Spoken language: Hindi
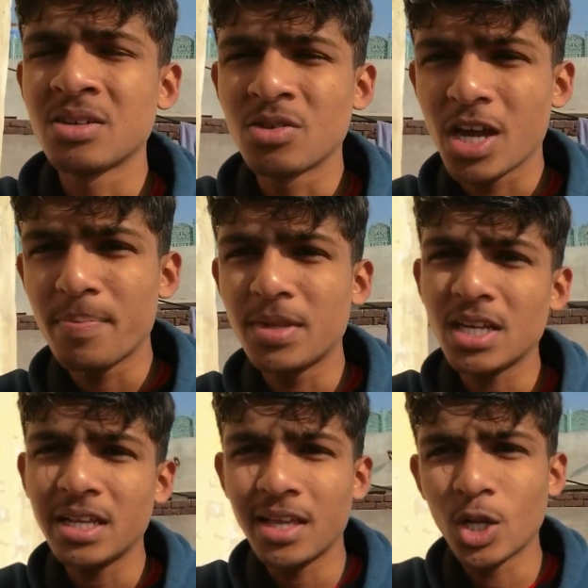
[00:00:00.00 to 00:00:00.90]
क्योंकि हमने
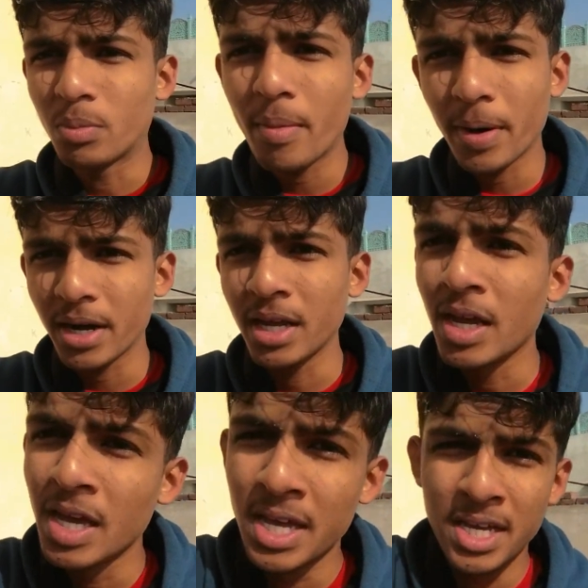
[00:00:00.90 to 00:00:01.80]
चले जाना जुम्मा पढ़ने
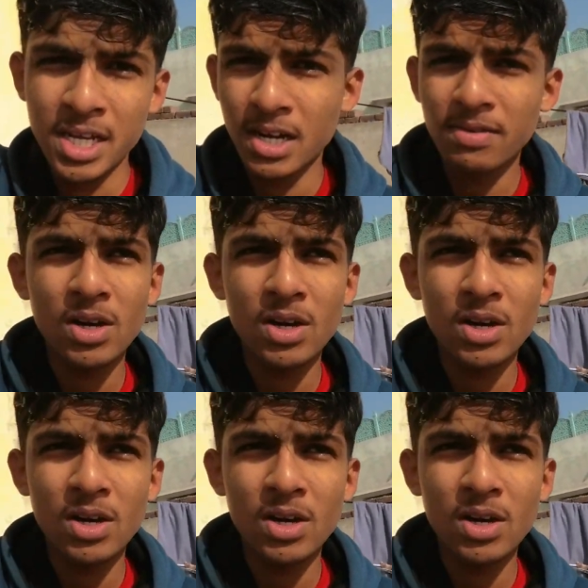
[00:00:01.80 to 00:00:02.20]
घर